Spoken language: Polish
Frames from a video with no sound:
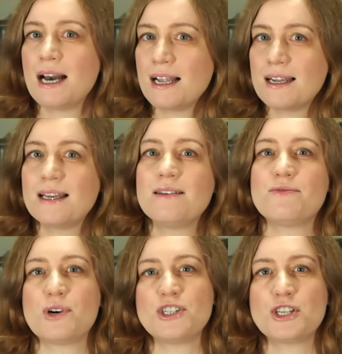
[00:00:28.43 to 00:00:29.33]
ale
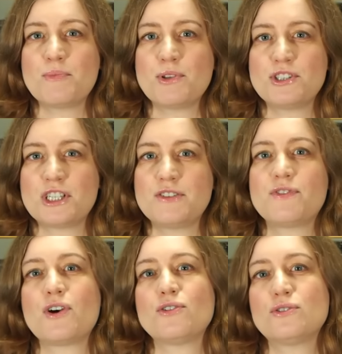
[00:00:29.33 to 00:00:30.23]
właśnie podczas
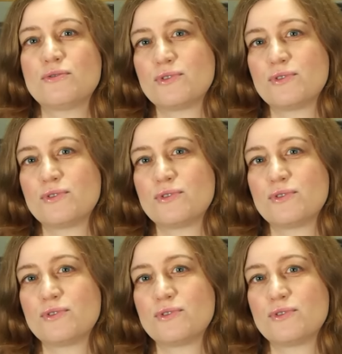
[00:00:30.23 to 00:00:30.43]
świąt,